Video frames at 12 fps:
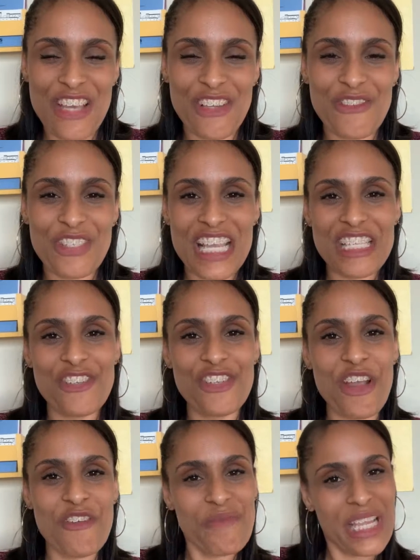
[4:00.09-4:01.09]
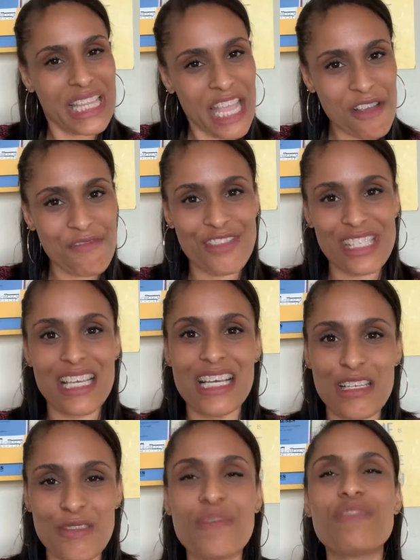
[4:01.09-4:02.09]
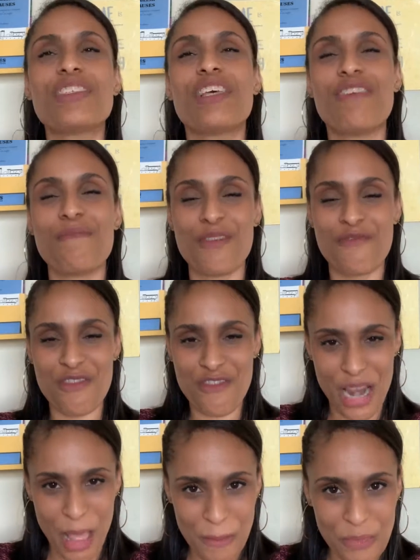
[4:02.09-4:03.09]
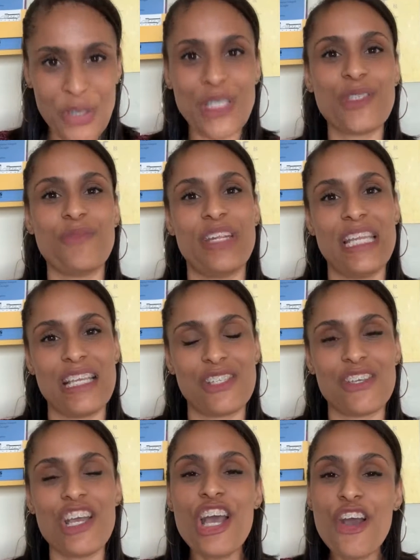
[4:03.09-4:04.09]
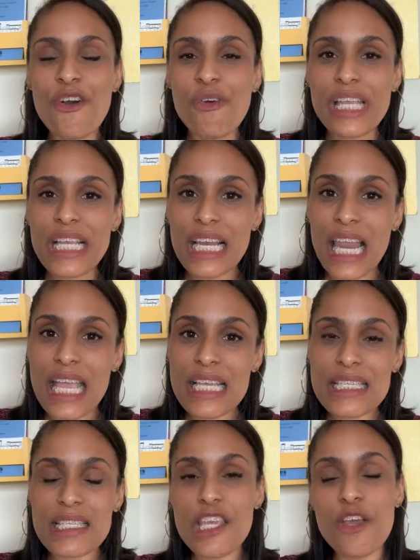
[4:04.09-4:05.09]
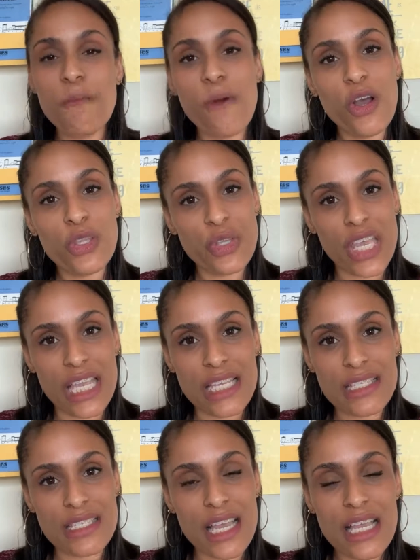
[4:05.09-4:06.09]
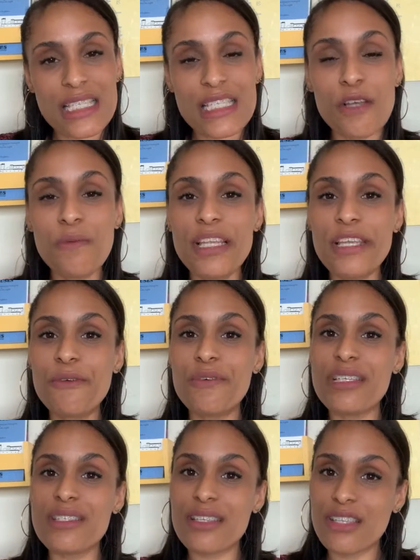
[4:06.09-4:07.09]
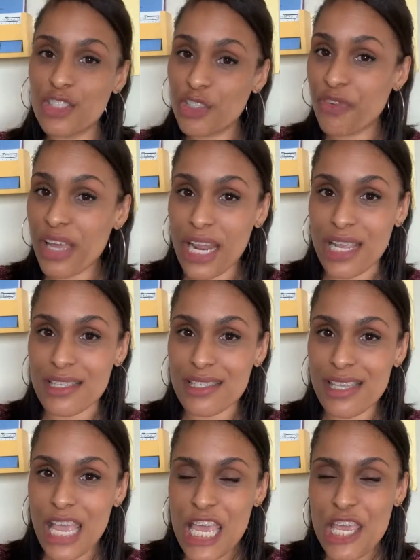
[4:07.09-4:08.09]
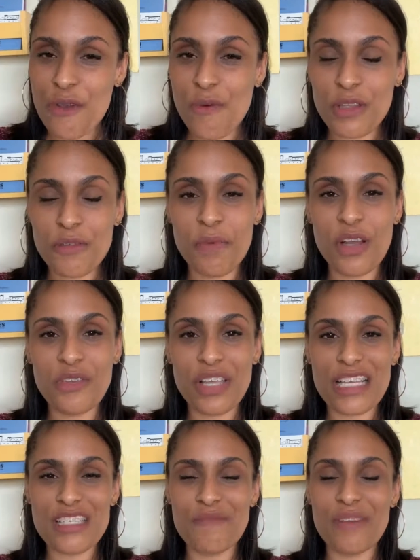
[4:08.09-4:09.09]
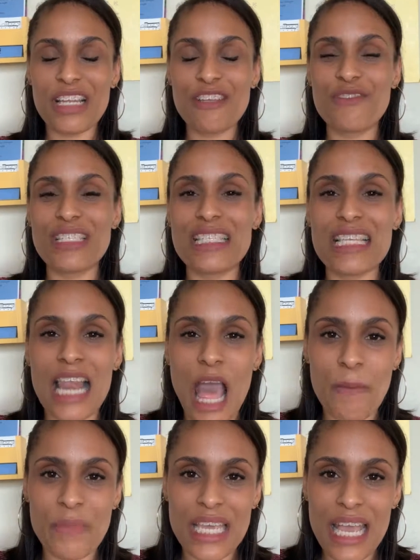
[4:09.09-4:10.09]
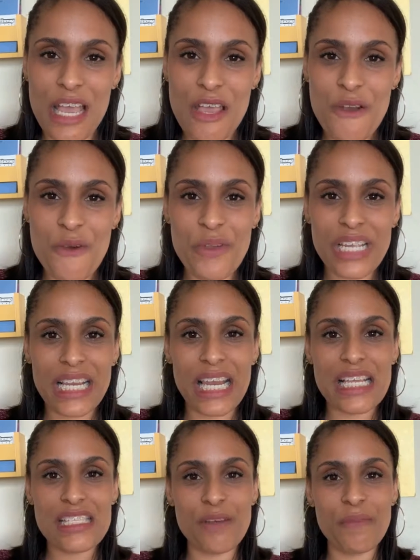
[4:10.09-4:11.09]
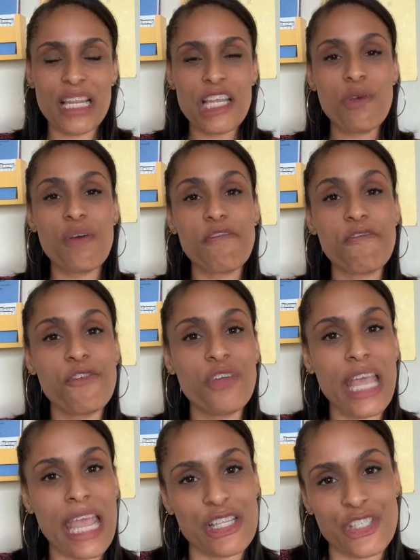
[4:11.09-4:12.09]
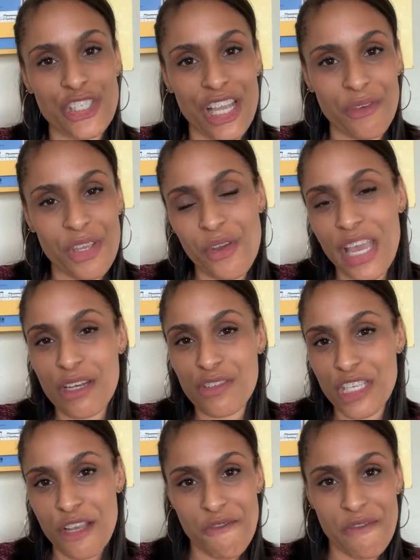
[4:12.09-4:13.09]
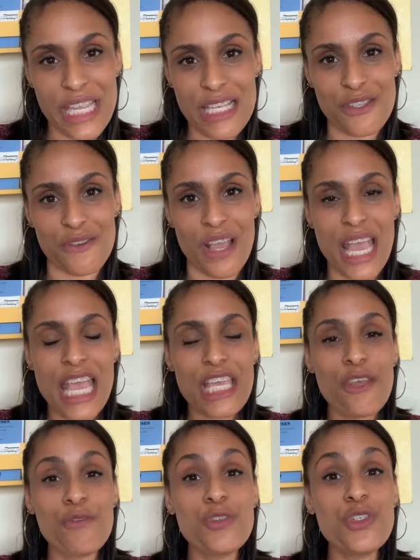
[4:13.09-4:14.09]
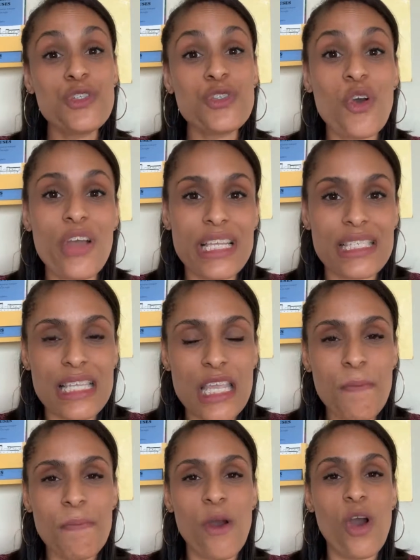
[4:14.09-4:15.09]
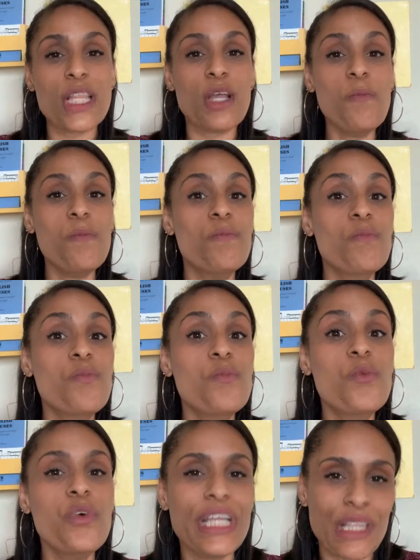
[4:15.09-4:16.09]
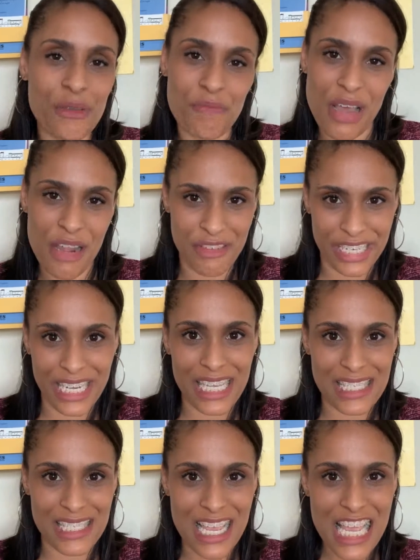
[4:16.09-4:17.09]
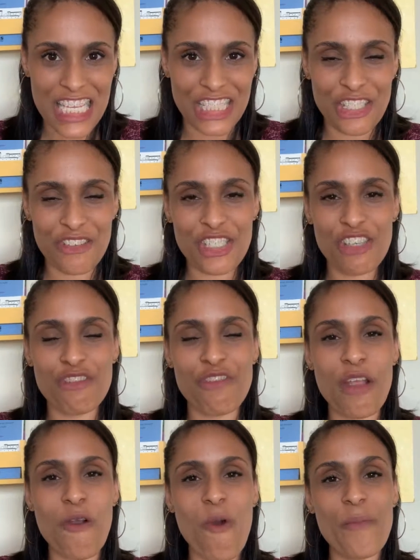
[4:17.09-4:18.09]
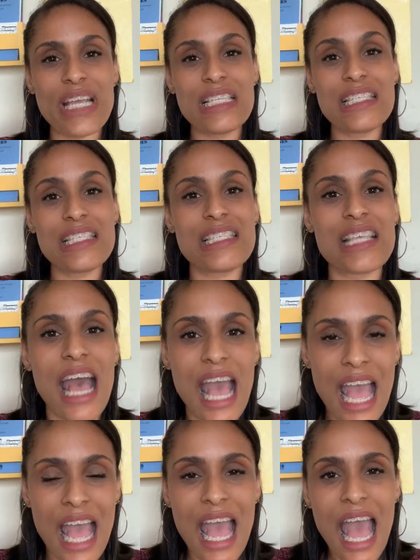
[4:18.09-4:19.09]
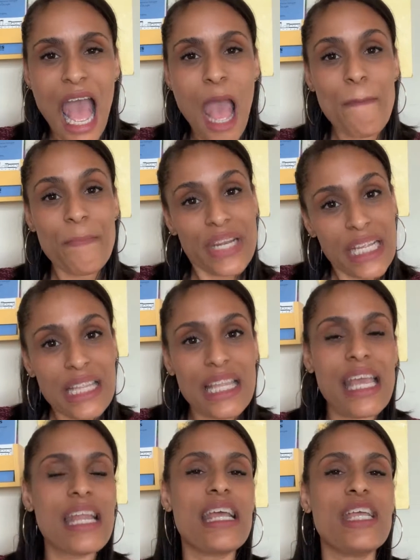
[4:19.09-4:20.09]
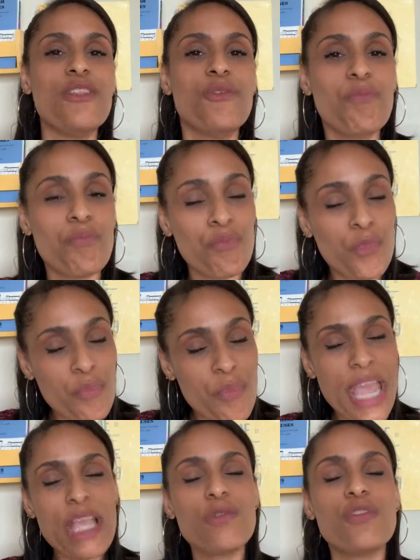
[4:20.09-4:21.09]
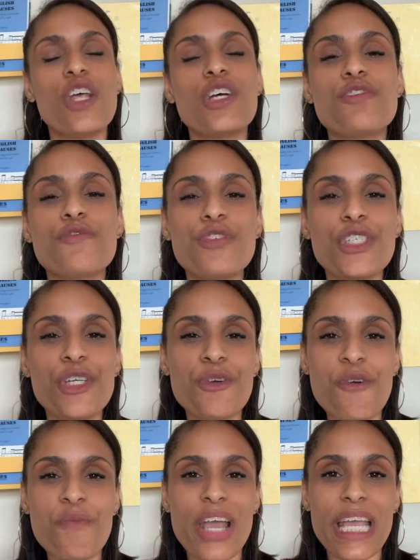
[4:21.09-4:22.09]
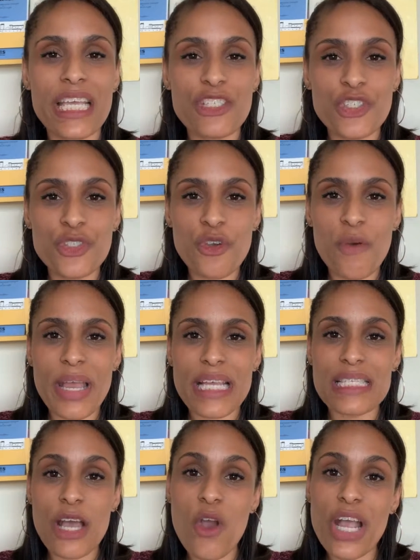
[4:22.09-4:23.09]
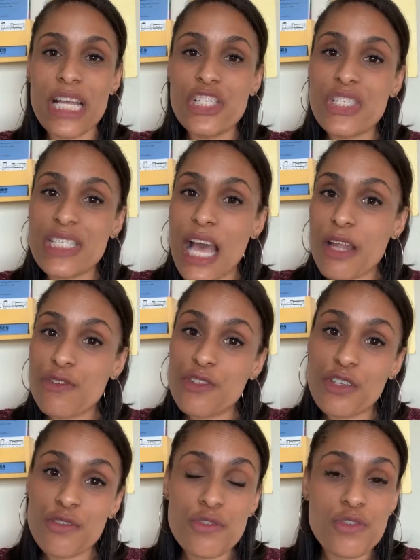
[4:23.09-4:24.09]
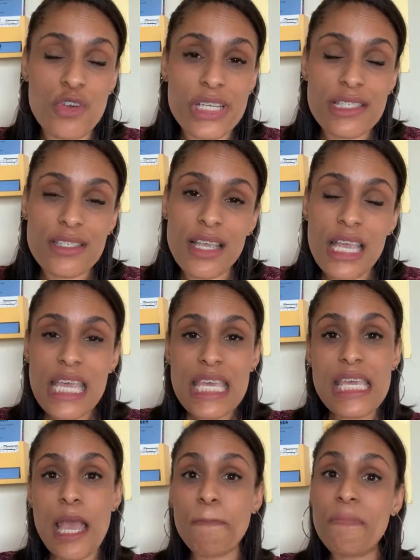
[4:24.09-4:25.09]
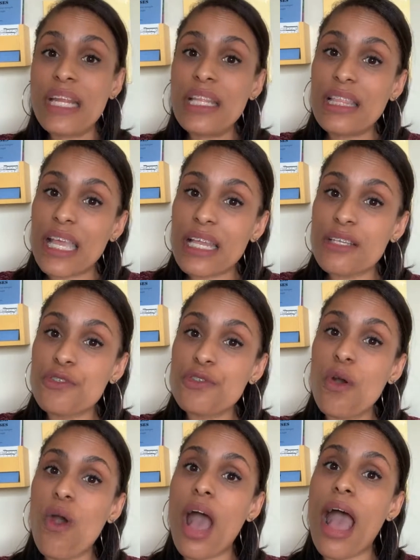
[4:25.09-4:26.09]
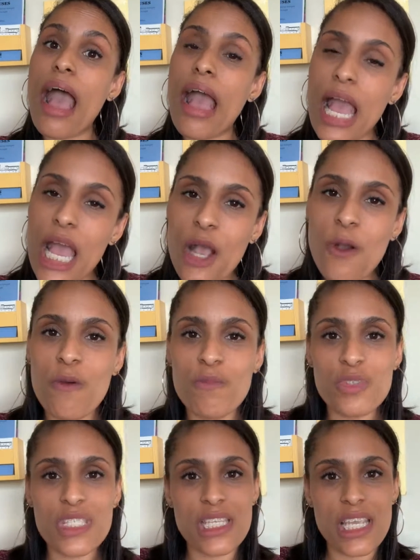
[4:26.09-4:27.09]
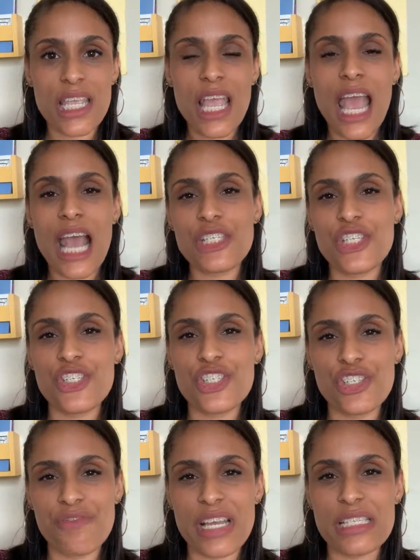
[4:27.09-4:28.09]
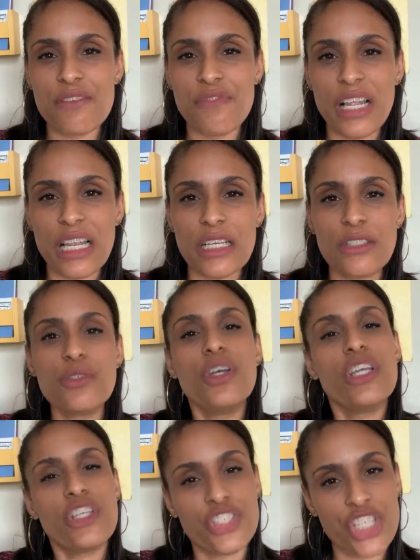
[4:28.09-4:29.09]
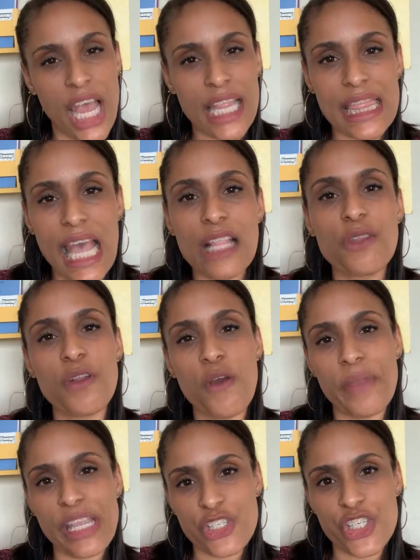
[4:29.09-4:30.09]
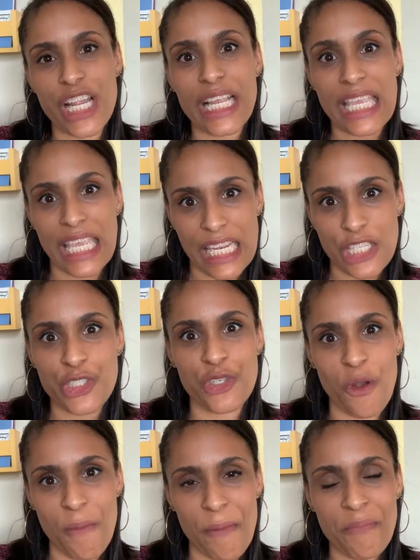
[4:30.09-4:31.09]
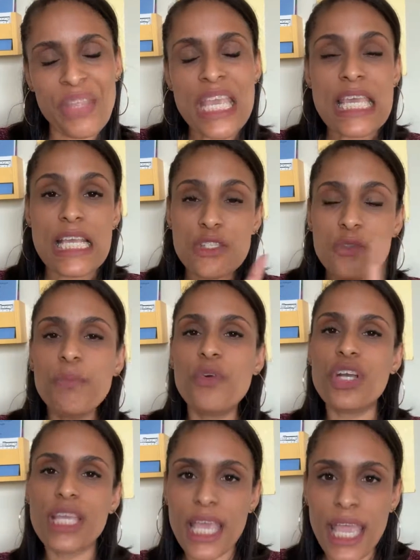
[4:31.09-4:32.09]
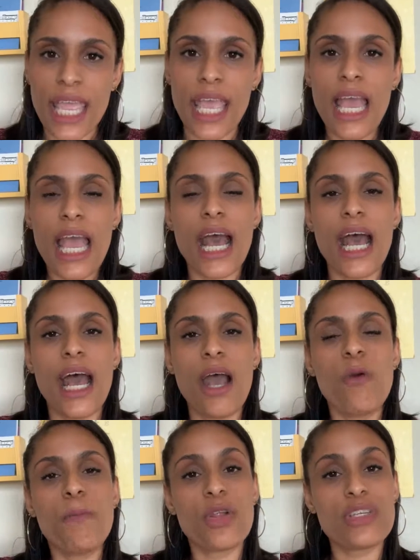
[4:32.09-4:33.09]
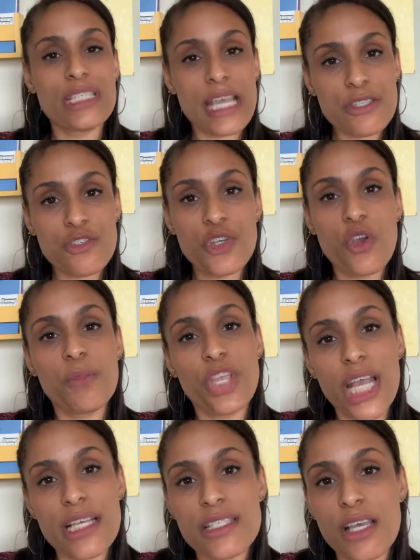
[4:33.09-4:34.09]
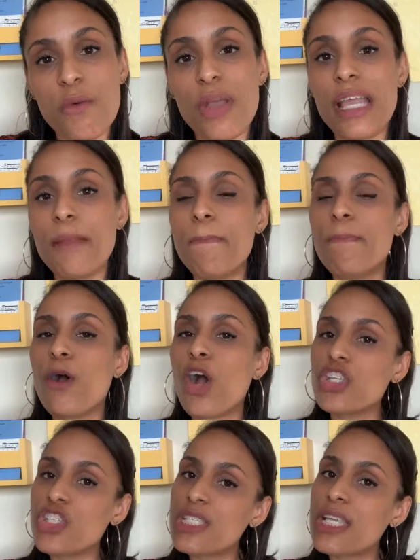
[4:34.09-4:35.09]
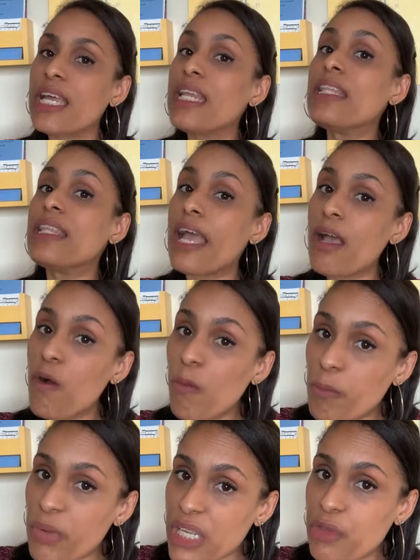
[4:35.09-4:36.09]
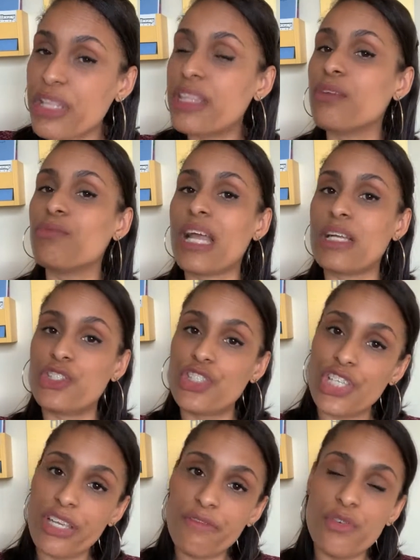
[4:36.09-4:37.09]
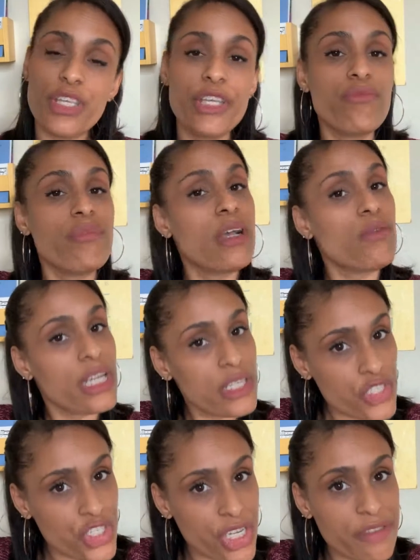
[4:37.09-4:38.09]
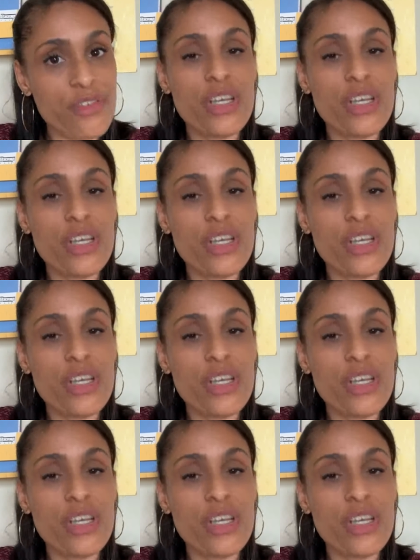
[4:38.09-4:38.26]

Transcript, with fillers: Eu não sei se eu já comentei com você antes, mas você vai me ouvir falar muito sobre isso. O inglês e o português são línguas diferentes. Enquanto o português é uma língua silábica, o inglês é uma língua fonética. O que eu quero dizer com isso? Que os sons importam muito para o inglês. Então a gente vai começar a aprender aí no, no, meio do nosso funil como é que a gente começa a organizar os nossos sonhos e aprender a soar como se a gente estivesse falando já naturalmente naquele idioma. Isso porque uh, o processo de comunicação ele pode ser interrompido entre um nativo e um não nativo